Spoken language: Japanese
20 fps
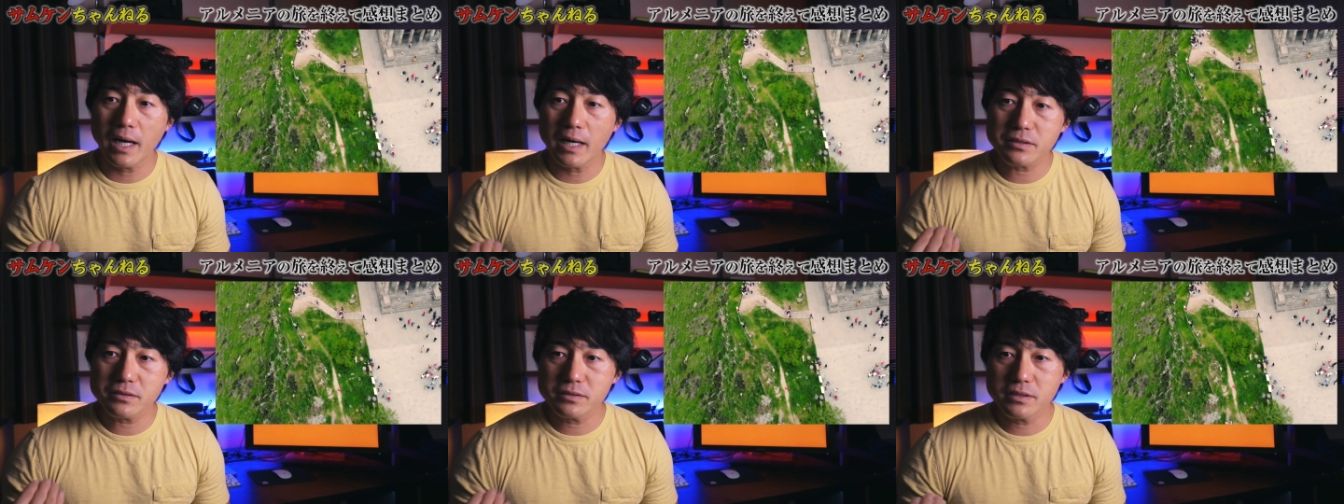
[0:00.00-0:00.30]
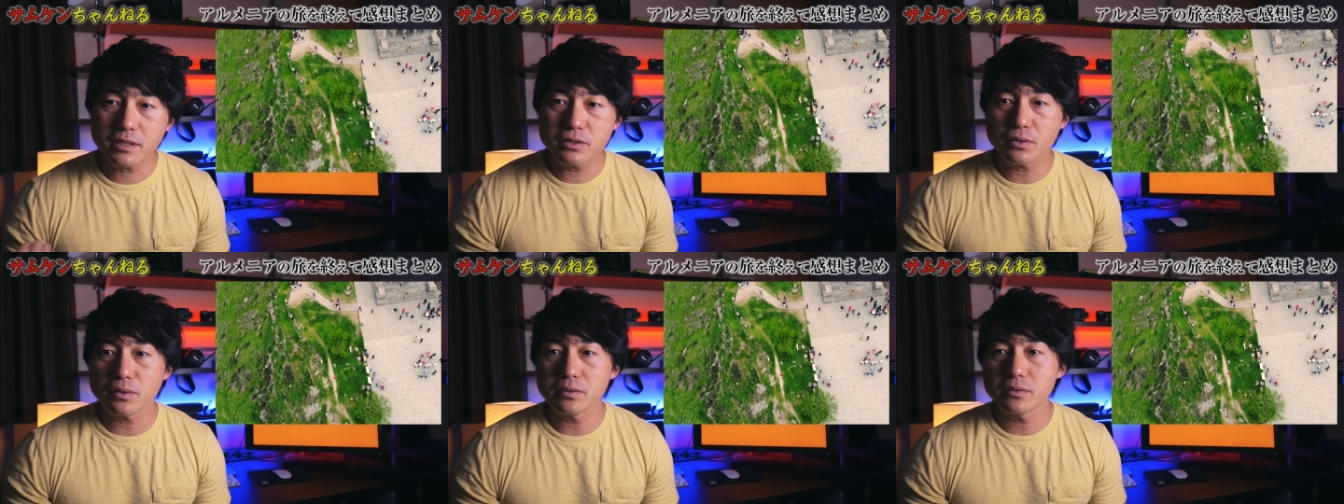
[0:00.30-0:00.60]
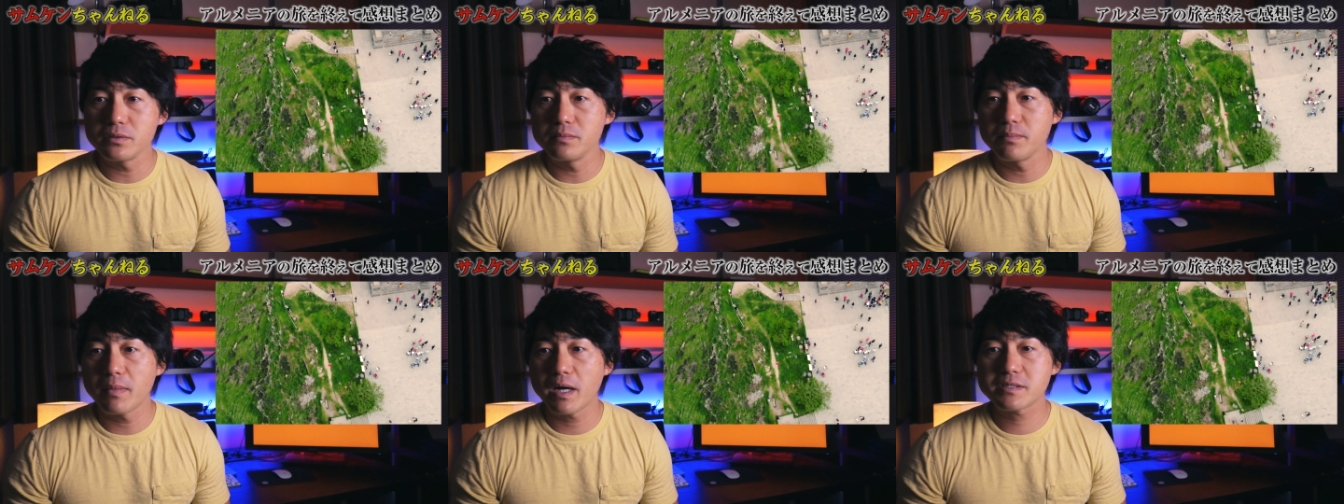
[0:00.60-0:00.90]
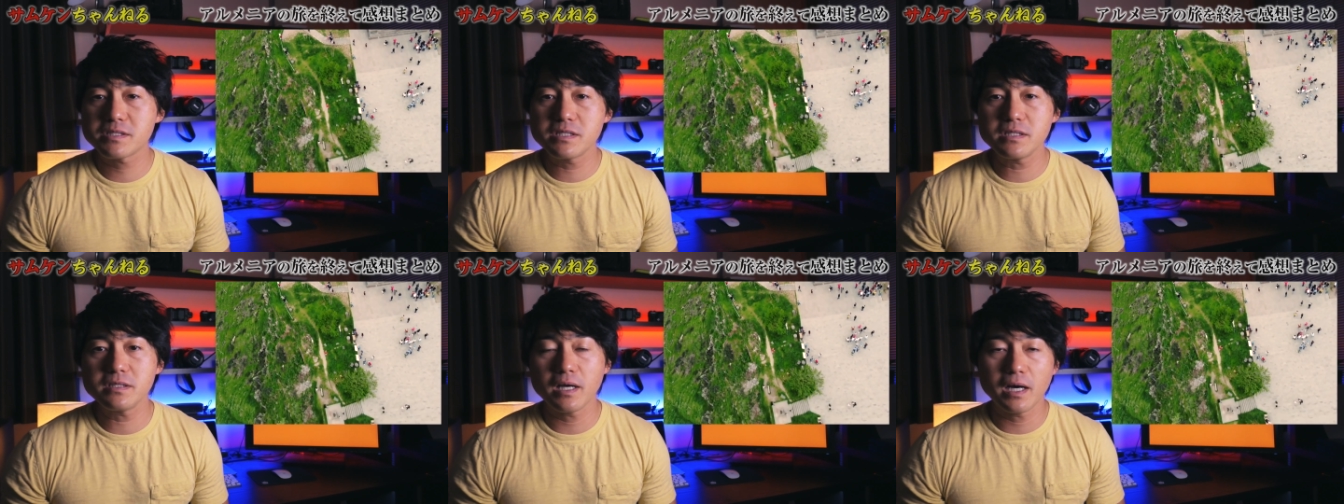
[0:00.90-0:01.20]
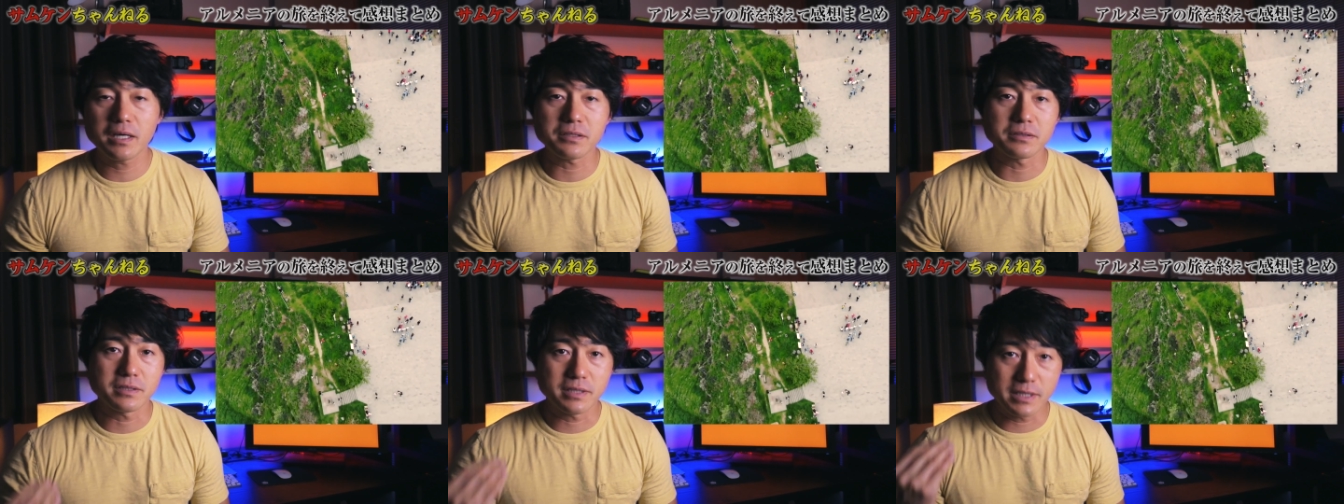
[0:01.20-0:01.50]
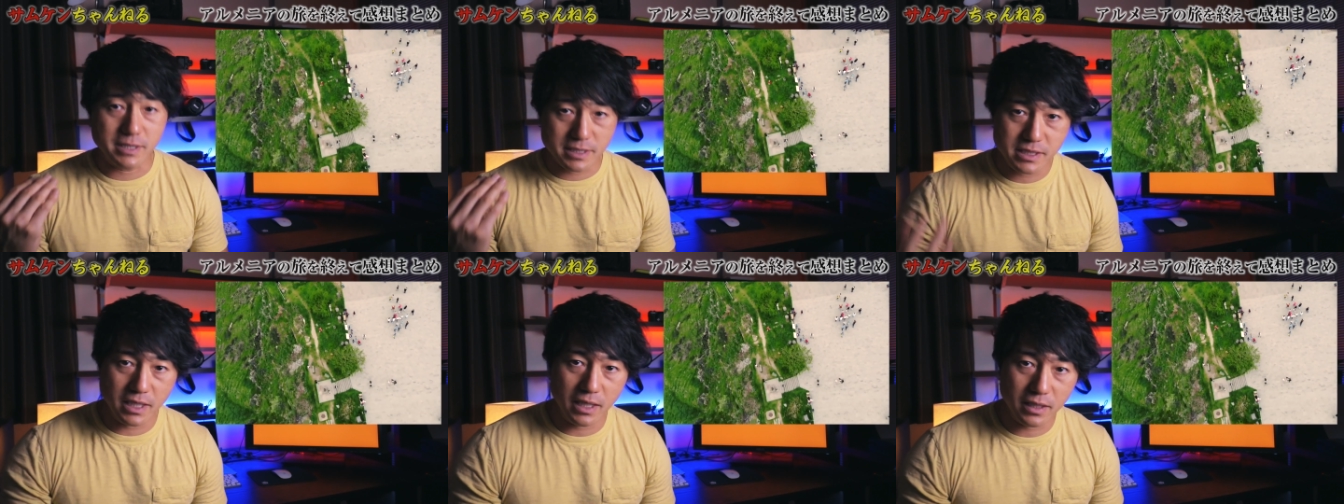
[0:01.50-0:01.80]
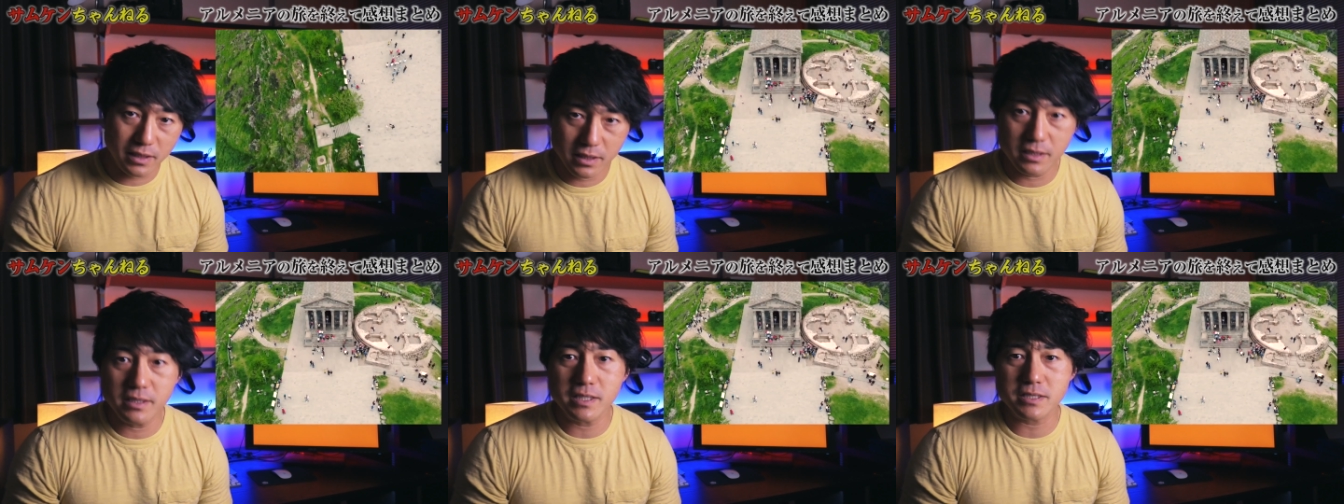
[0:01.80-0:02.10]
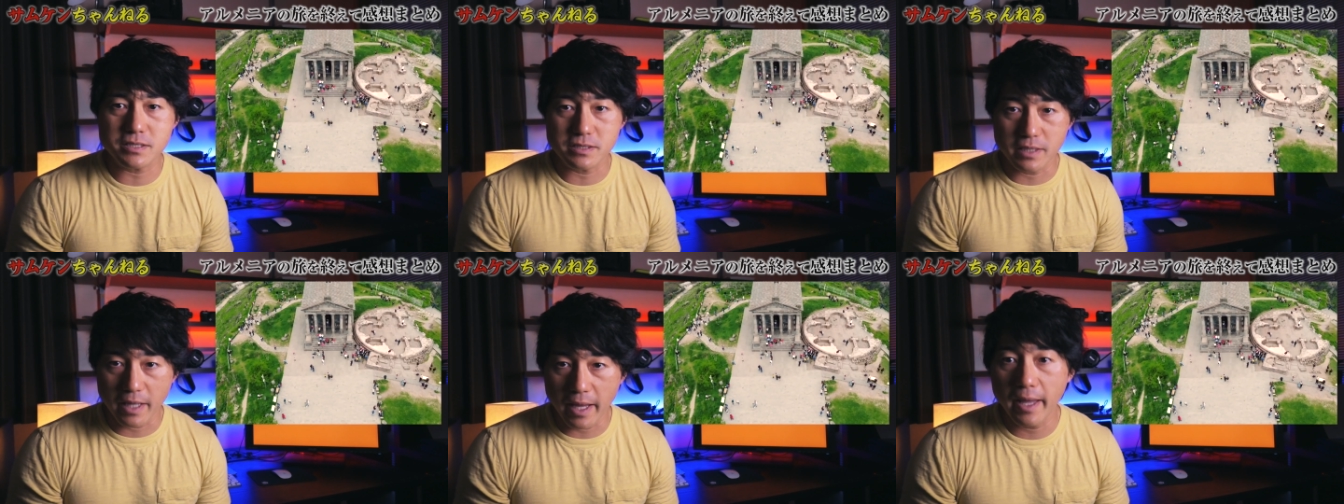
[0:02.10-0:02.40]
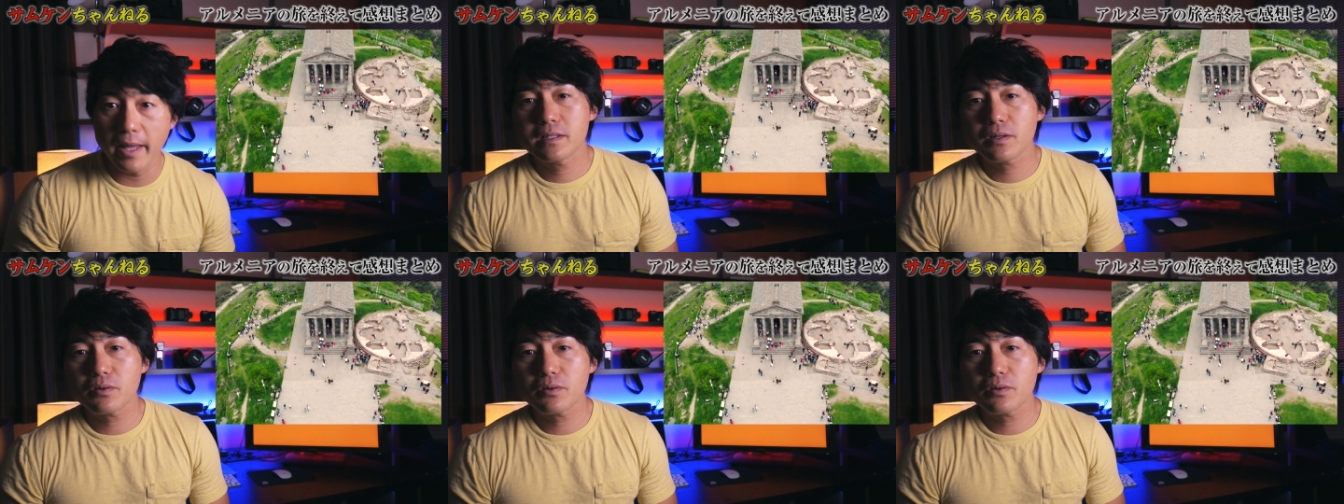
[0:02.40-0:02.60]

ガルニという町にある遺跡ですね。